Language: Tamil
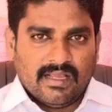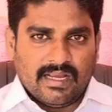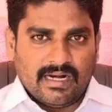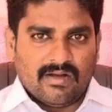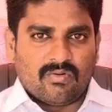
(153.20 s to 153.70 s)

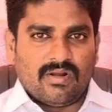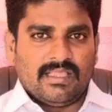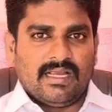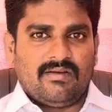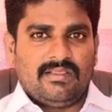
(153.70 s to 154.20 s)
ஏன்னா
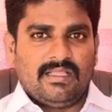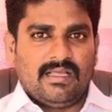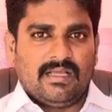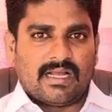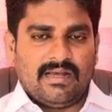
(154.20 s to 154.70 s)
குழந்தைகள் வந்து
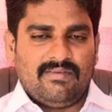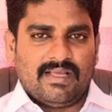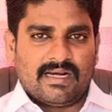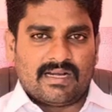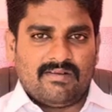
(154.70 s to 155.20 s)
கல்வி
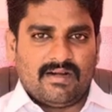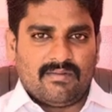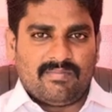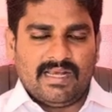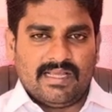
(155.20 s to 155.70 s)
கற்க
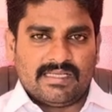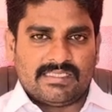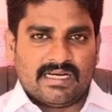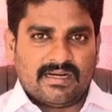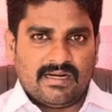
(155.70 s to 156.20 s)
வேண்டும் பள்ளிக்கு
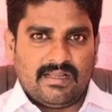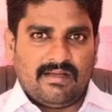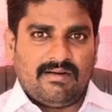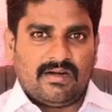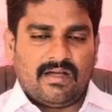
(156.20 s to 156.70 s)
செல்ல
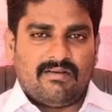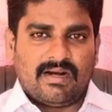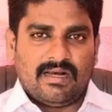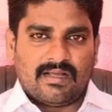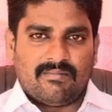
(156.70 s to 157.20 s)
வேண்டும்
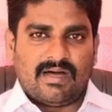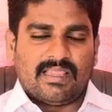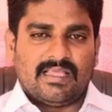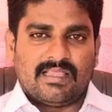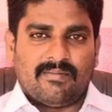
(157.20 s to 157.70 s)
அவர்களுக்கு
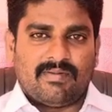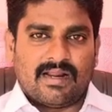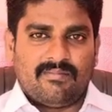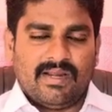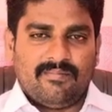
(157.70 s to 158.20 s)
மாதாந்திர
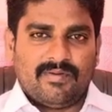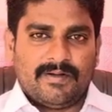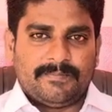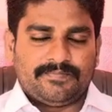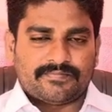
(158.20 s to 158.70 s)
பராமரிப்பு
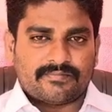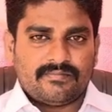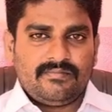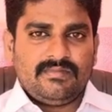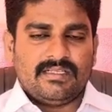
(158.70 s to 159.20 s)

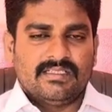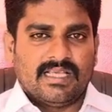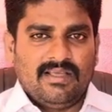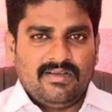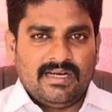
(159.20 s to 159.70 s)

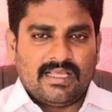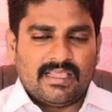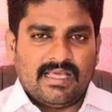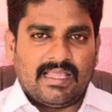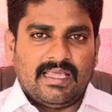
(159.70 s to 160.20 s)
செலவு
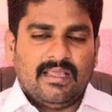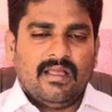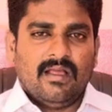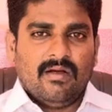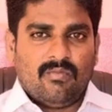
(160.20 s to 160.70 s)
இருக்கிறது அதை
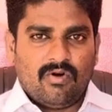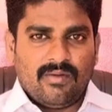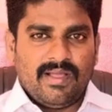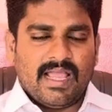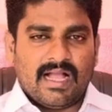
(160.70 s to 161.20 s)

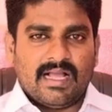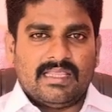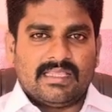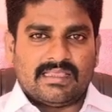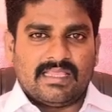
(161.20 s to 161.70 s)
முழுமையாக
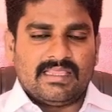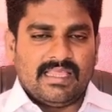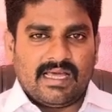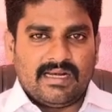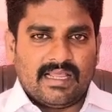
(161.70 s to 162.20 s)
அந்த தந்தை
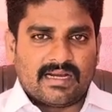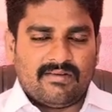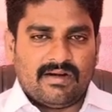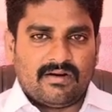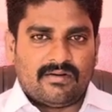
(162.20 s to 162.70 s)
தான் ஏற்க
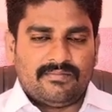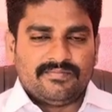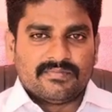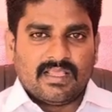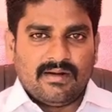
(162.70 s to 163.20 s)
வேண்டும்
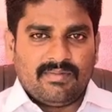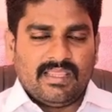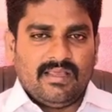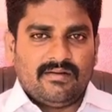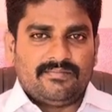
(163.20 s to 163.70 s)

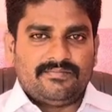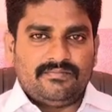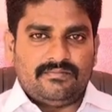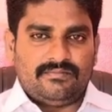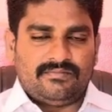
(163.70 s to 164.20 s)
என்பதையும்
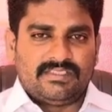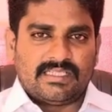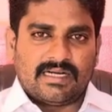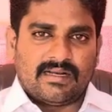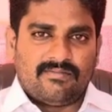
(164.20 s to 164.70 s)

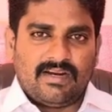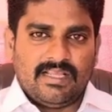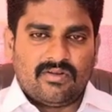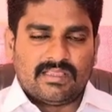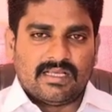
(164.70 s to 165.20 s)
சட்டம்
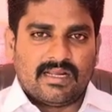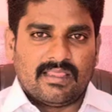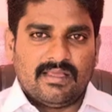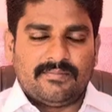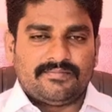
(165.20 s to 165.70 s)
வலியுறுத்துகிறது